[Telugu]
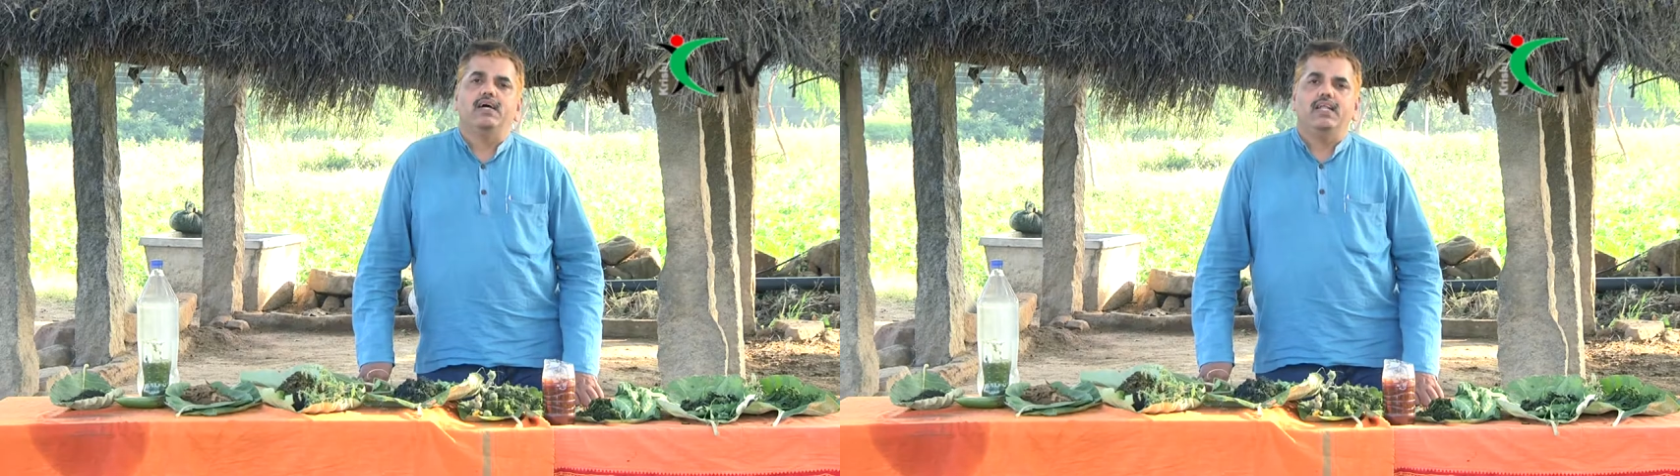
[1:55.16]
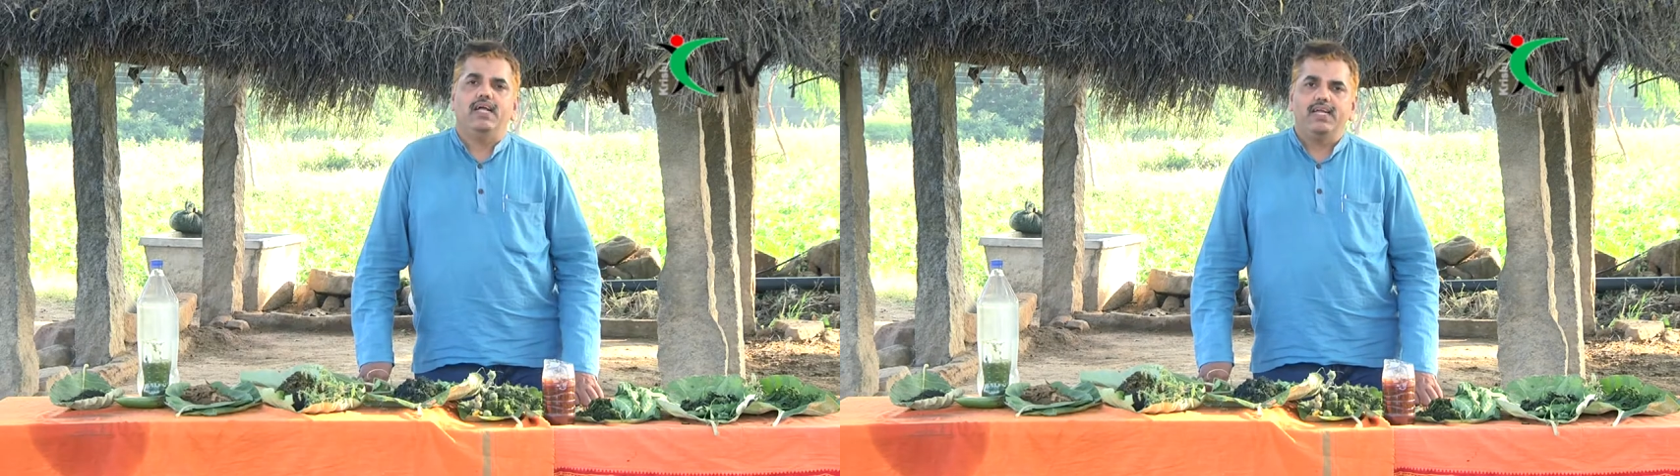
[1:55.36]

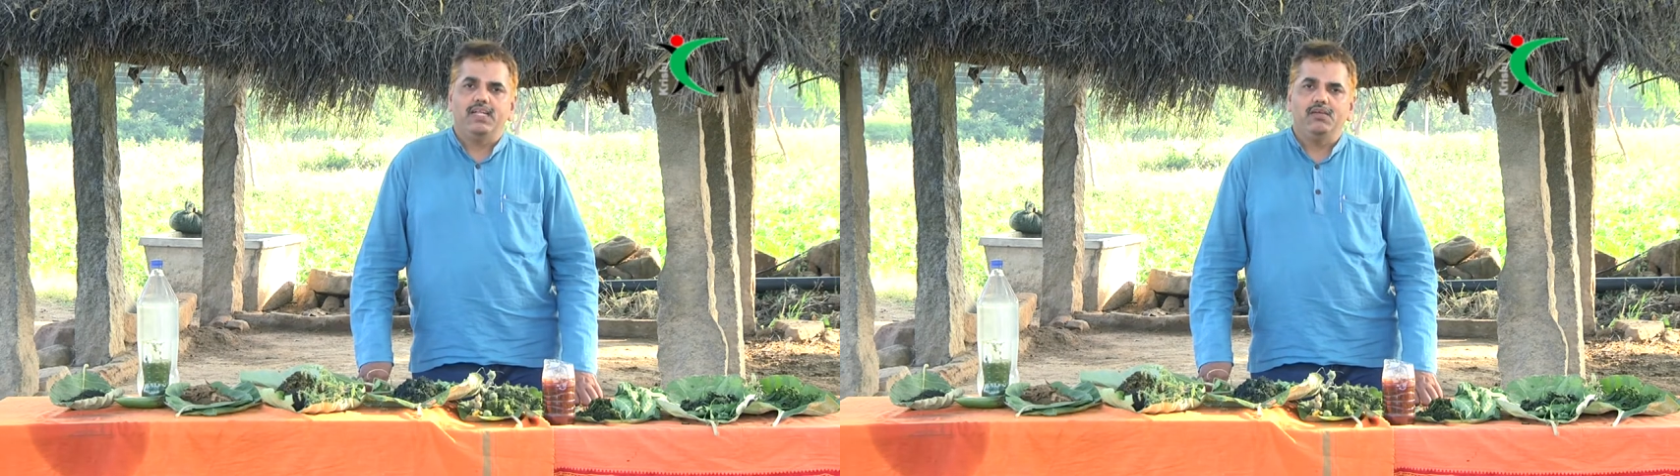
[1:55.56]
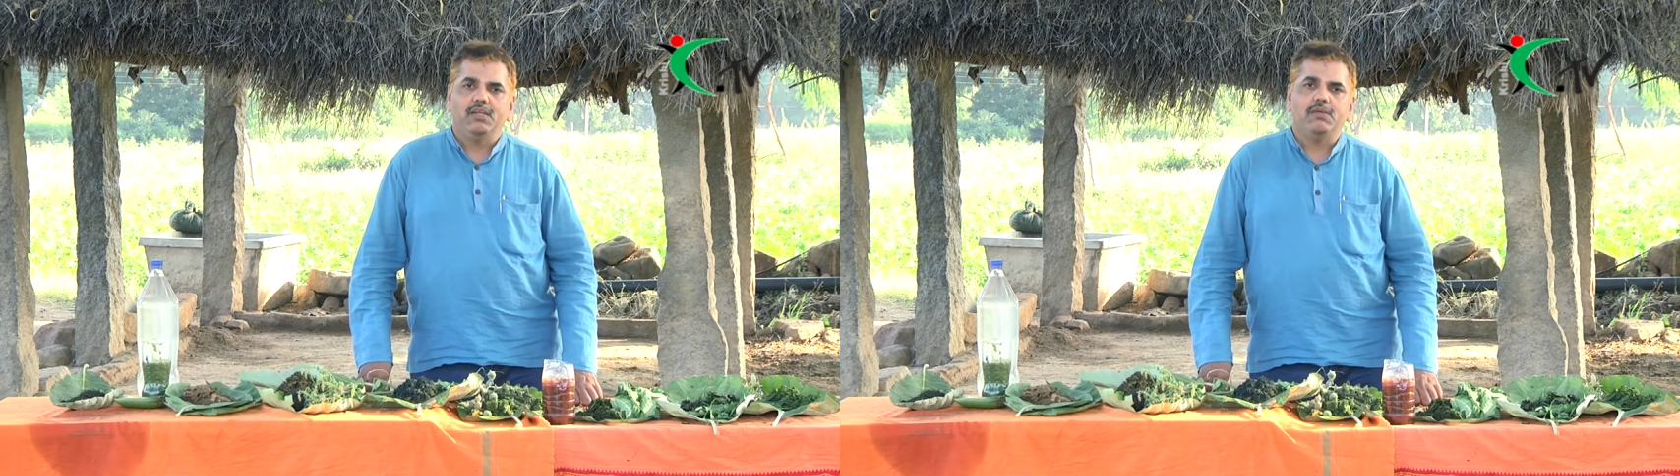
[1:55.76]

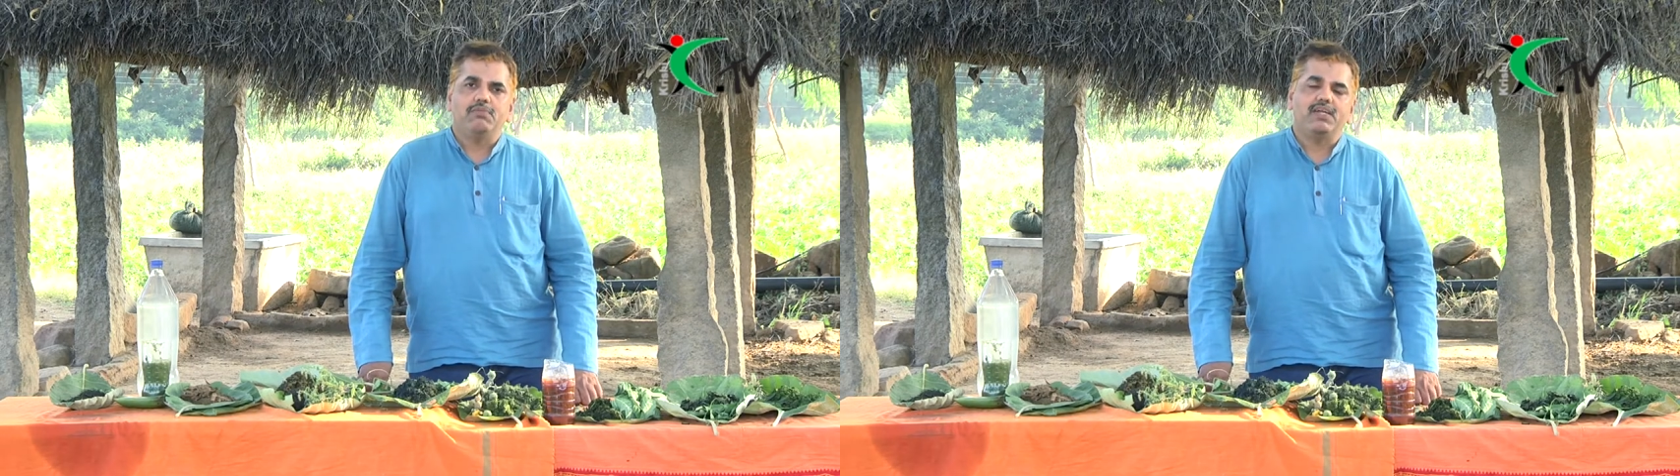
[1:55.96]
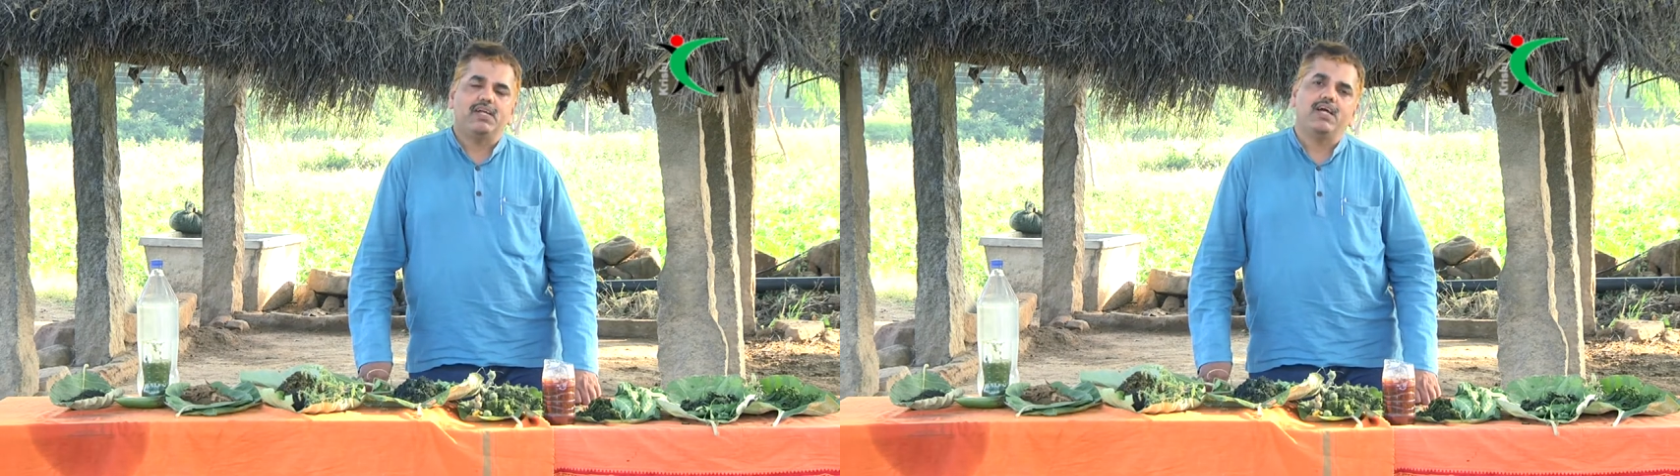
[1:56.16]
అలాగేను ఇది
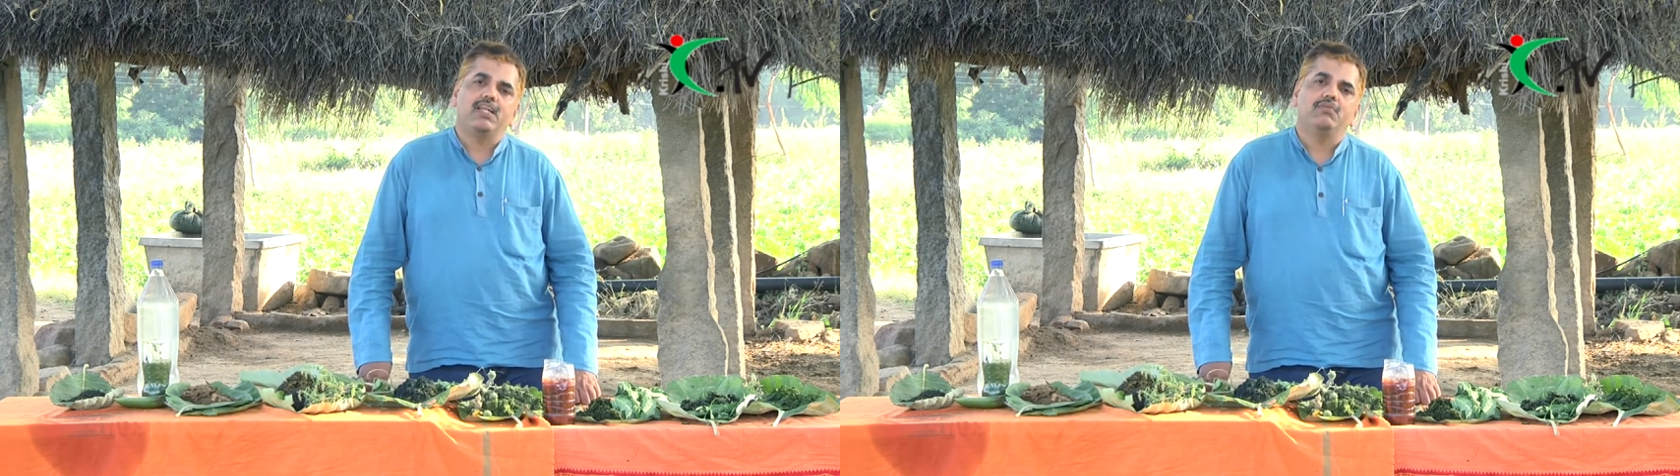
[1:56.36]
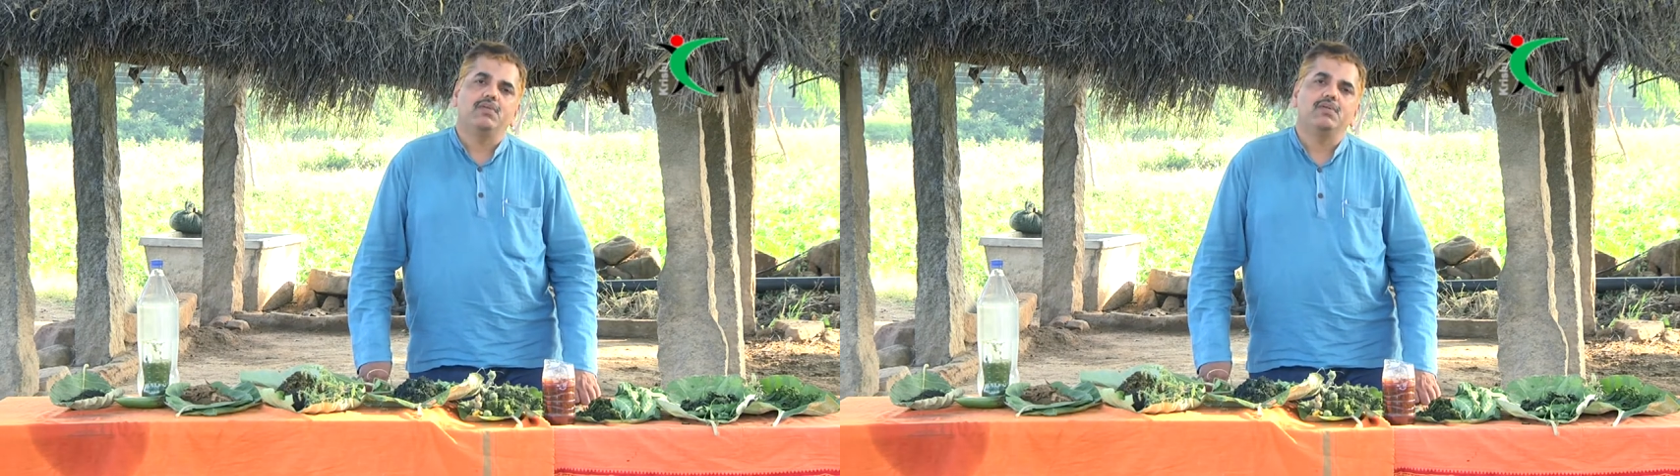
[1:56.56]
పంట
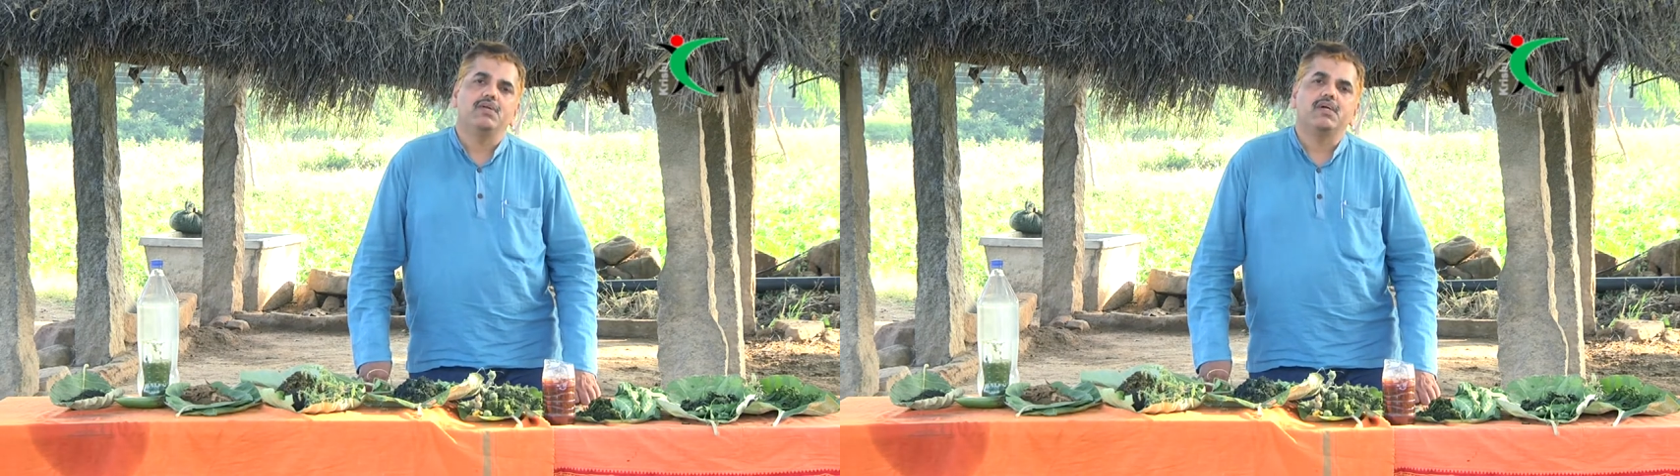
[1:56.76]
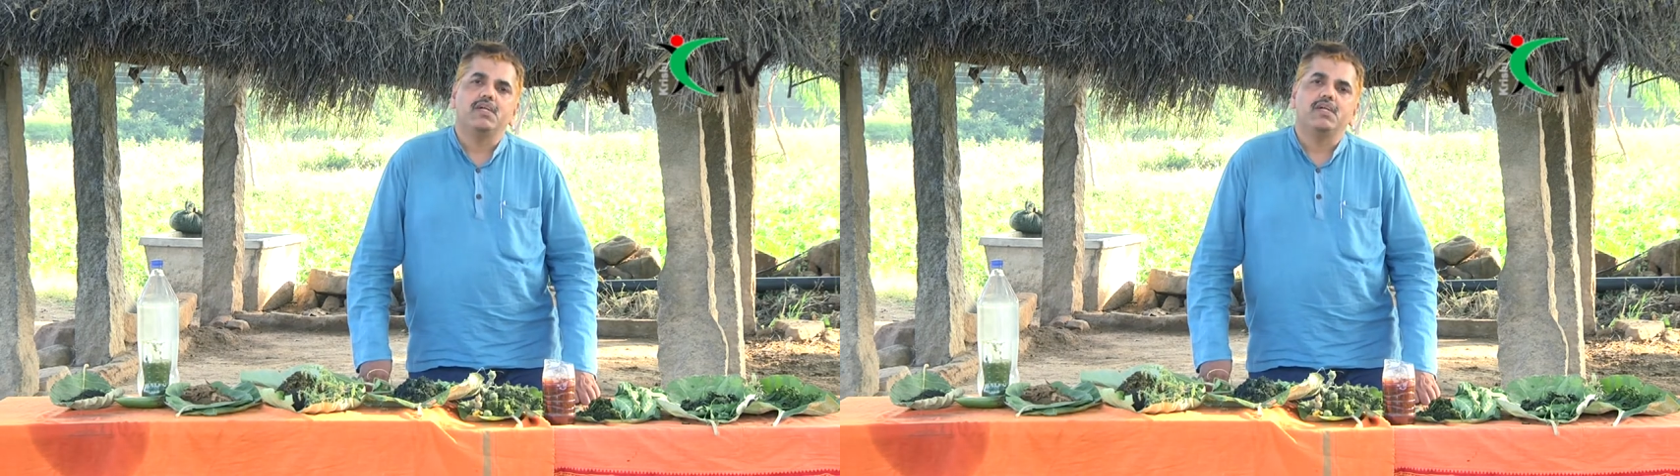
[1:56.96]
కాలంలోనే ఒక